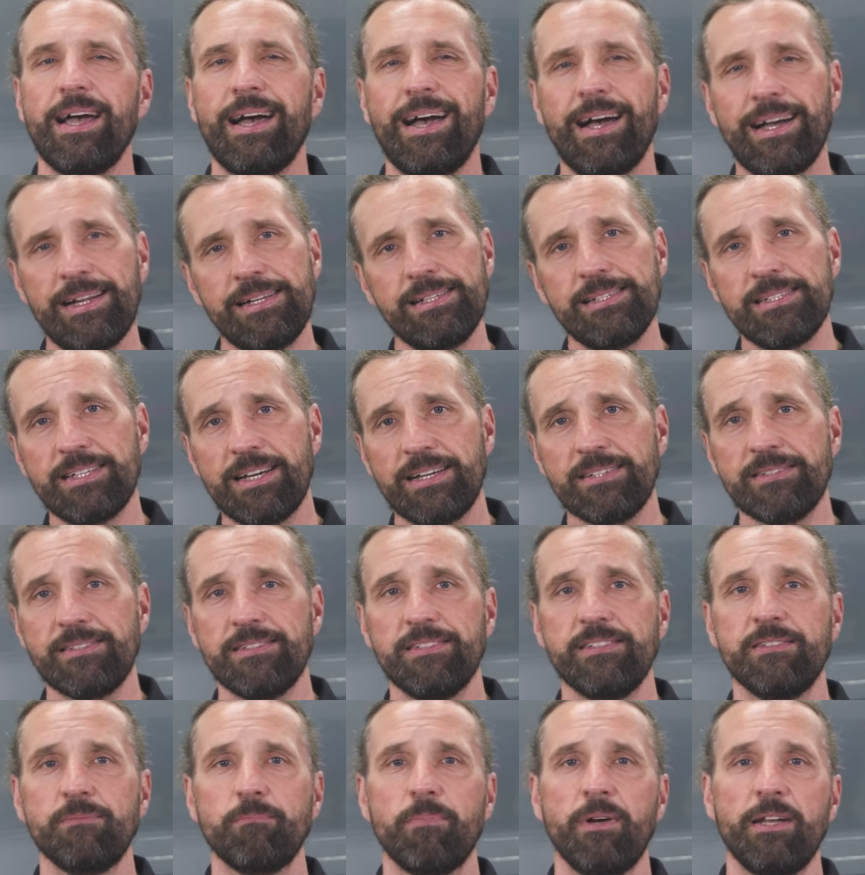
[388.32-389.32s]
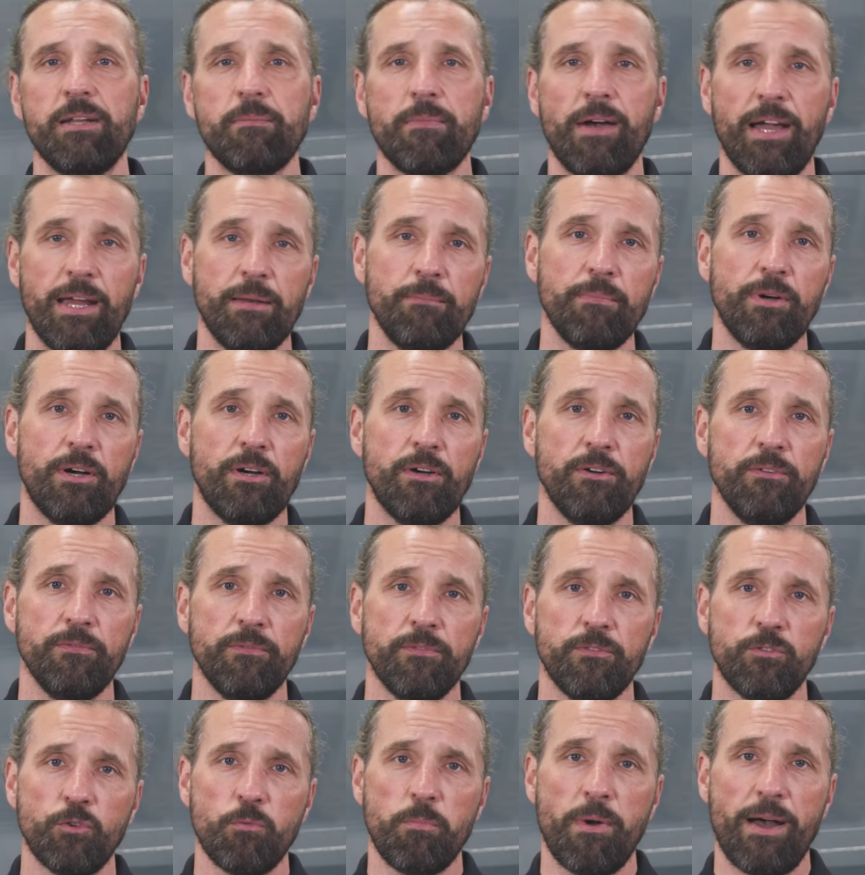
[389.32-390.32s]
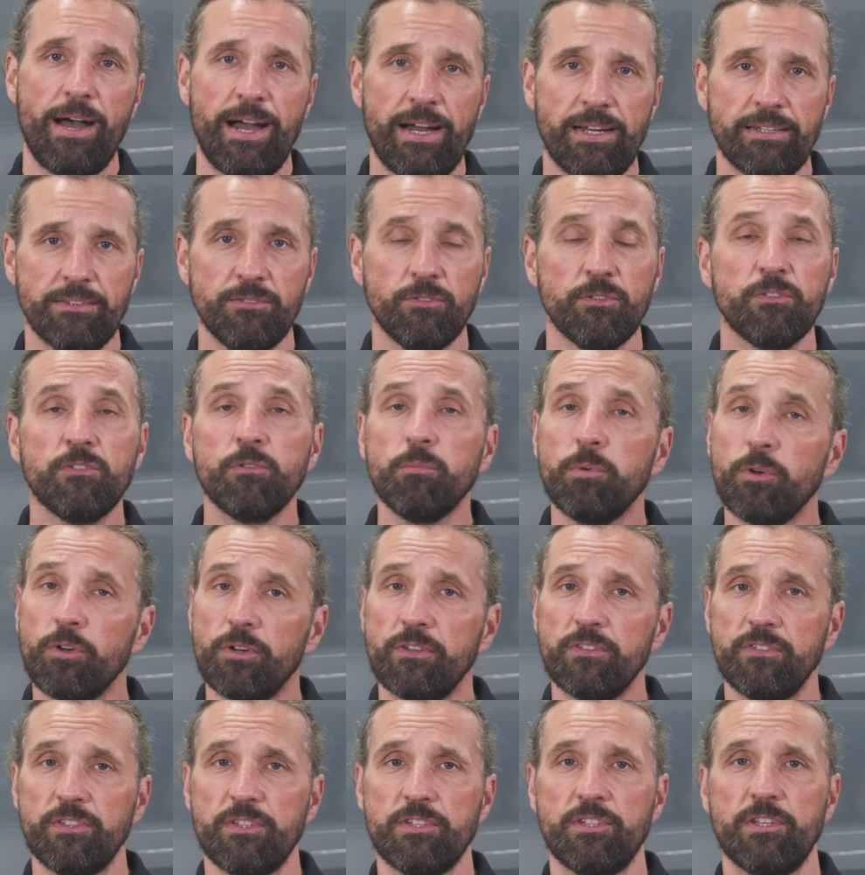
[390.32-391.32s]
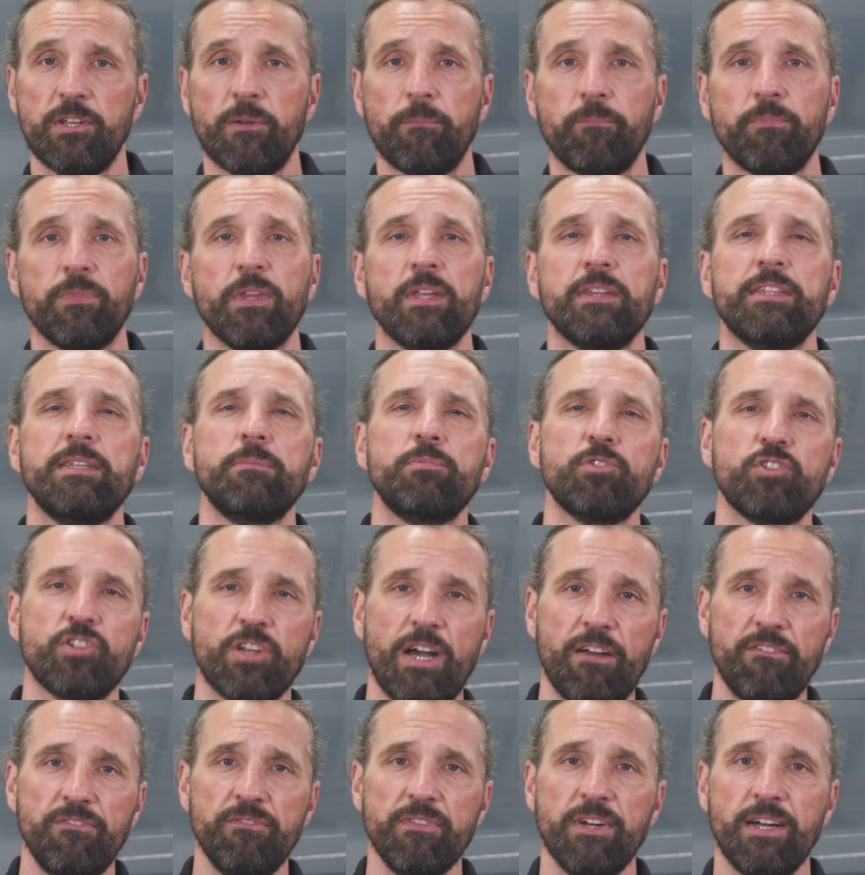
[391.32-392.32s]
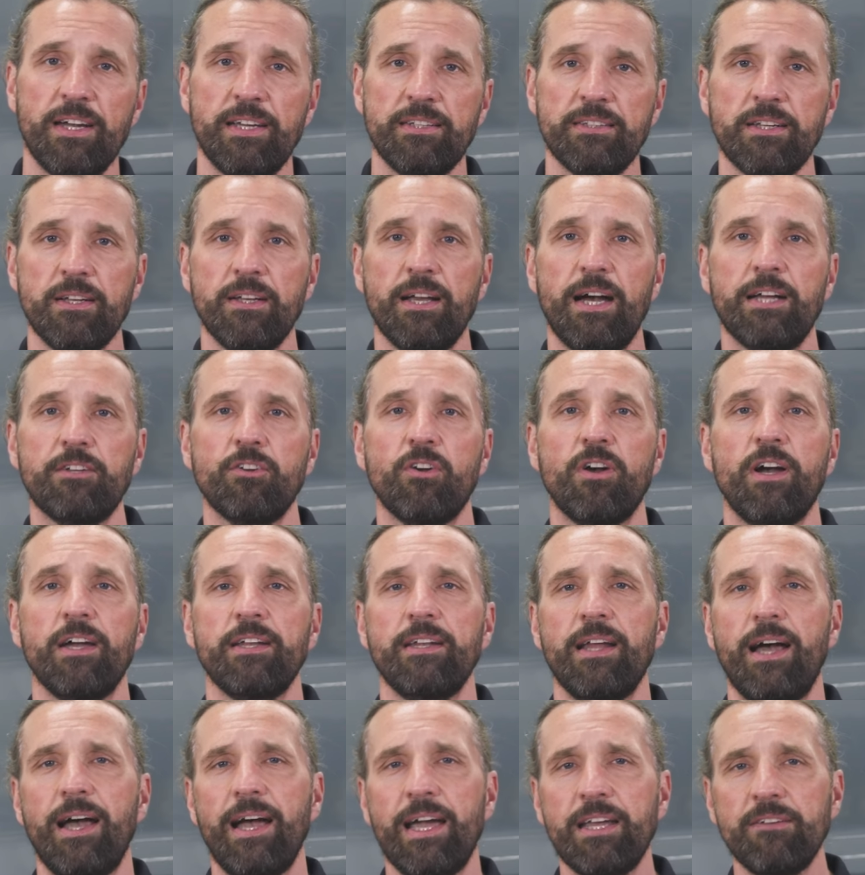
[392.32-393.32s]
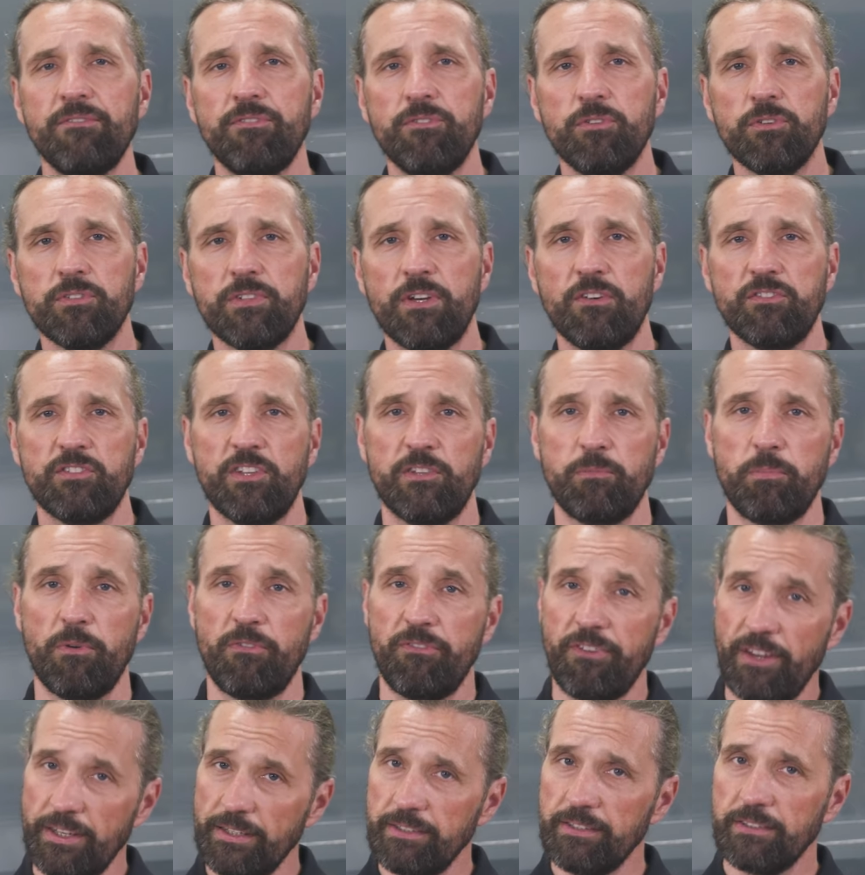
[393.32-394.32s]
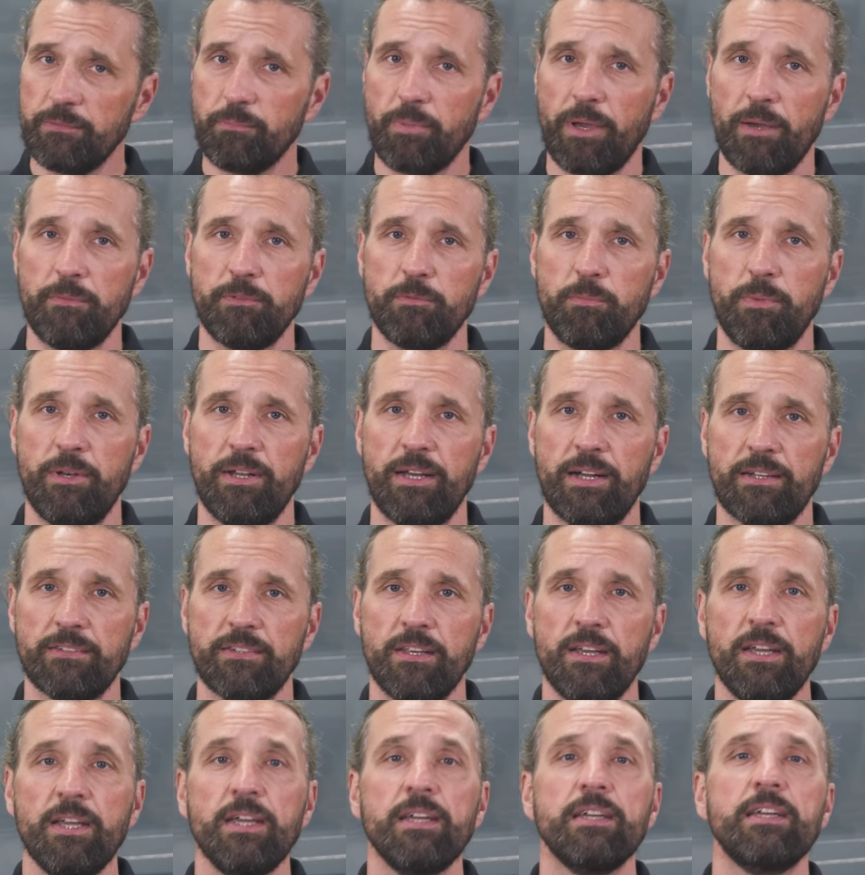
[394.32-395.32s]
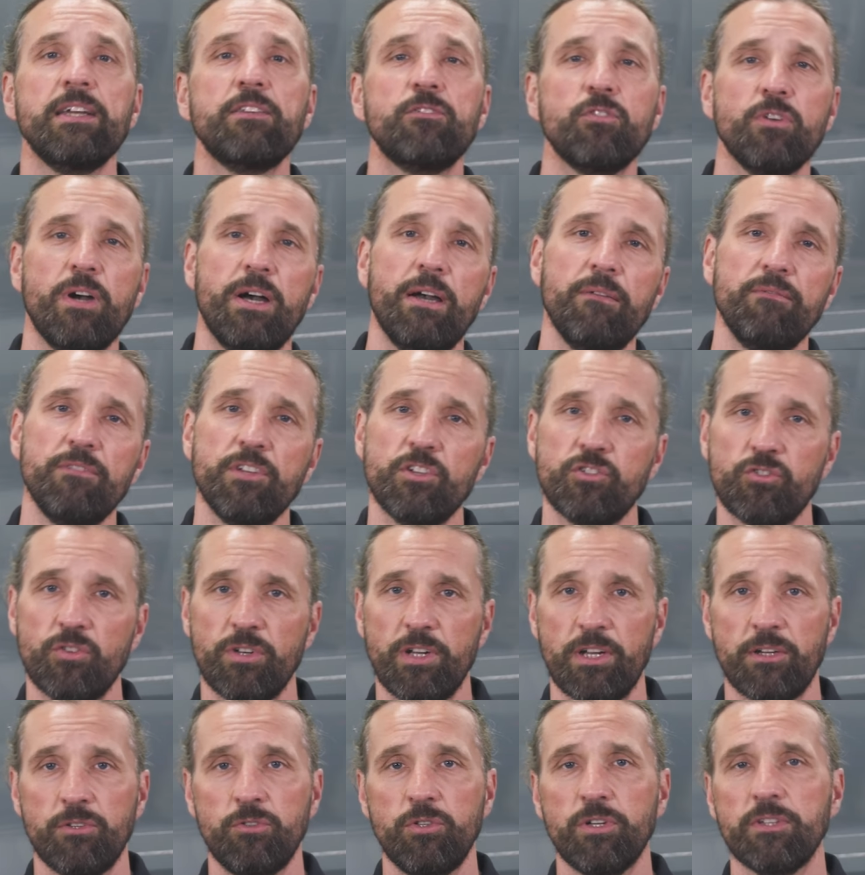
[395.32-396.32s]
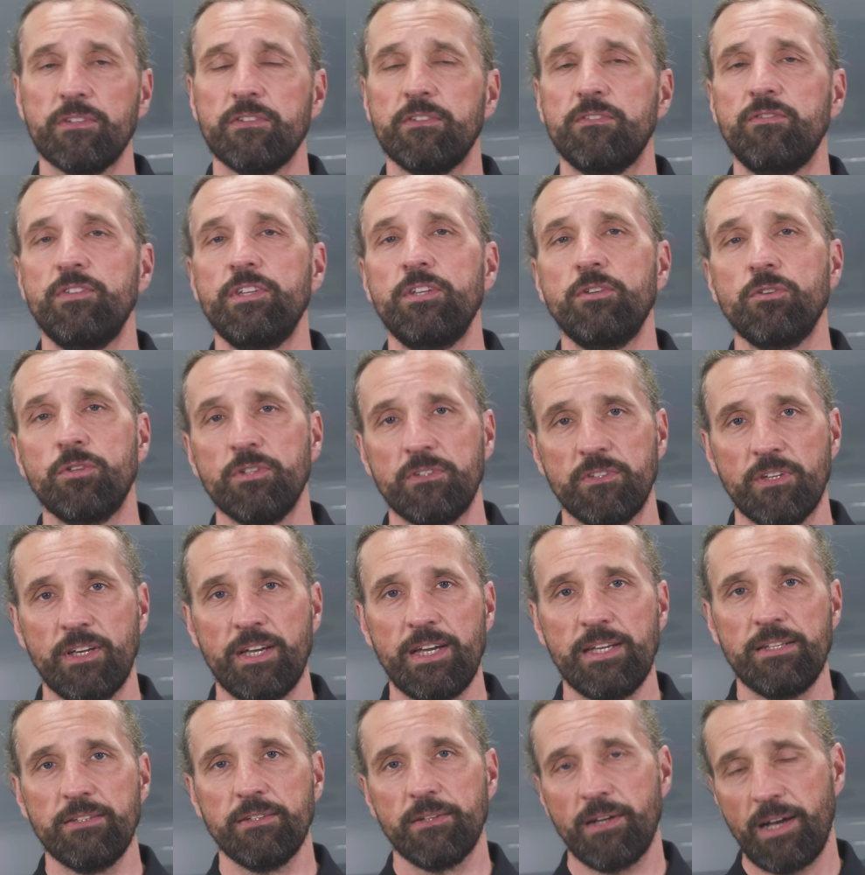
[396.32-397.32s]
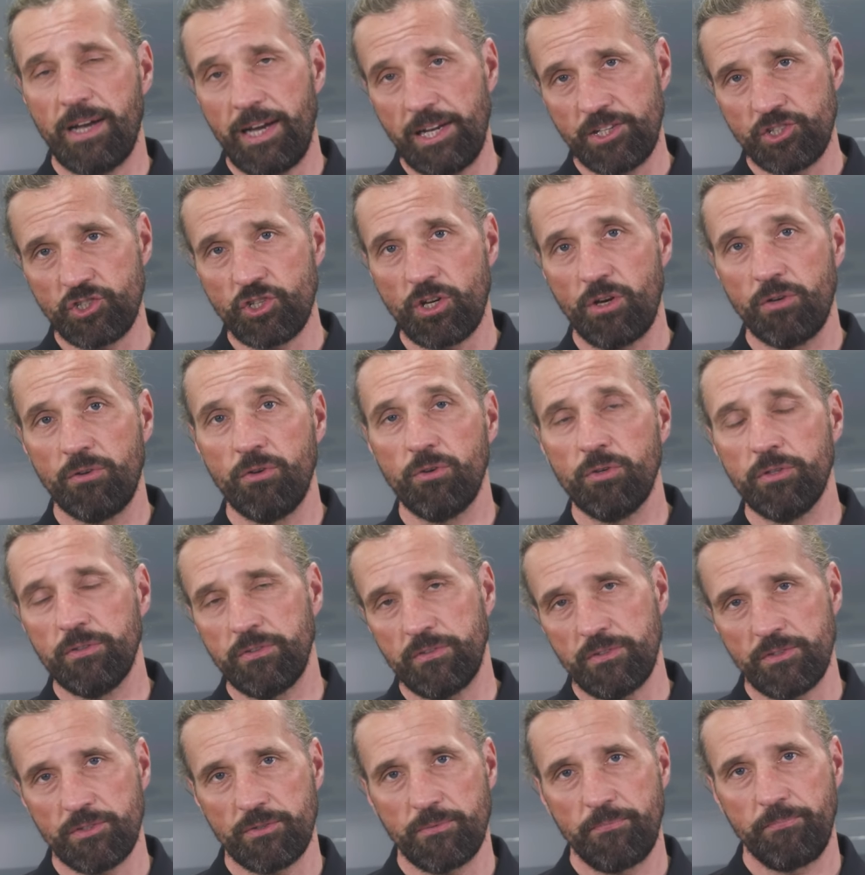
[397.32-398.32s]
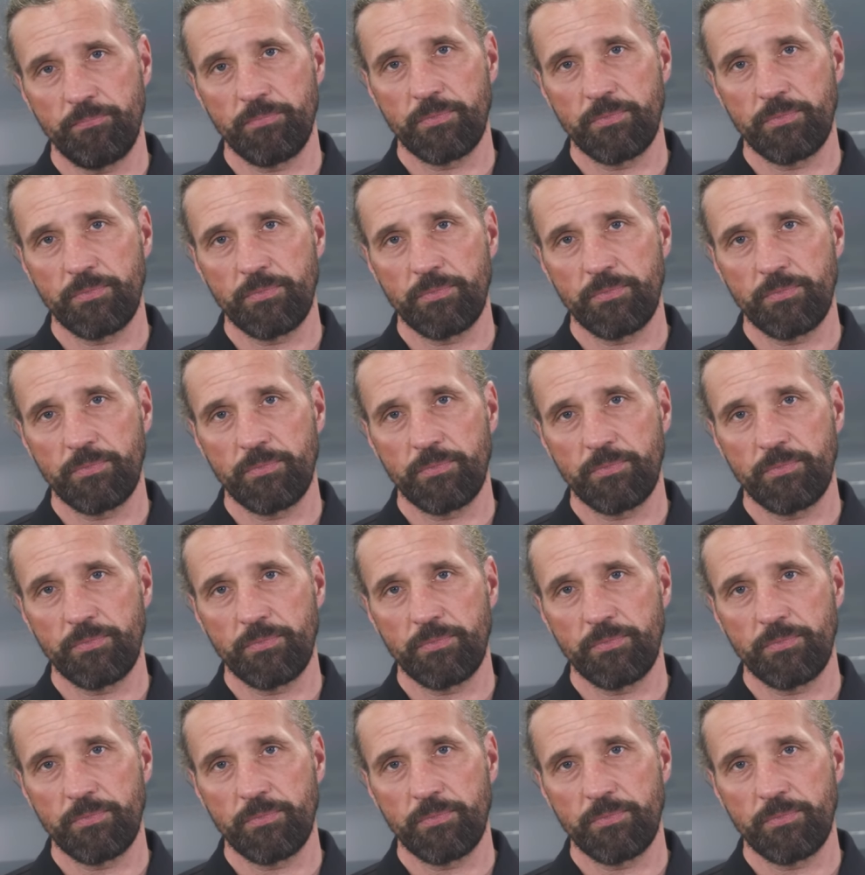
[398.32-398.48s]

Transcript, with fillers: All das ist bei dem Einbau zu beachten und zu berücksichtigen. Die Beschaffenheit hat auch einen Einfluss auf das Befetten des Bremsbelags. Hierzu haben wir schon ein kurzes Video gedreht. Reinschauen lohnt sich.